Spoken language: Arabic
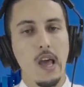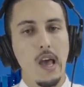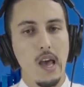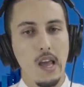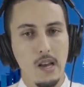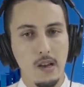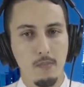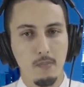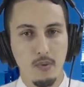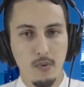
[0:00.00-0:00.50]

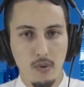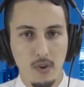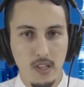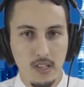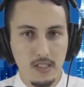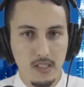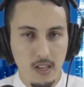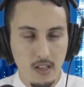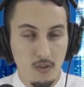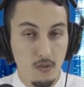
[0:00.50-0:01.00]

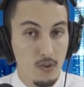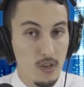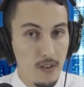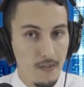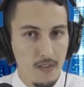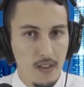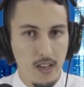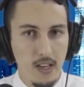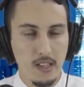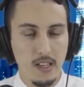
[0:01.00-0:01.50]
البوليزاريو اللي
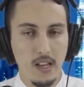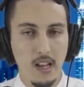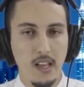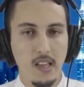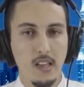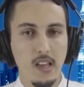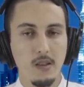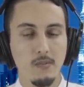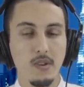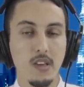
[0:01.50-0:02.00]
في هذه
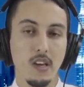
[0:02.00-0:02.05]
الأيام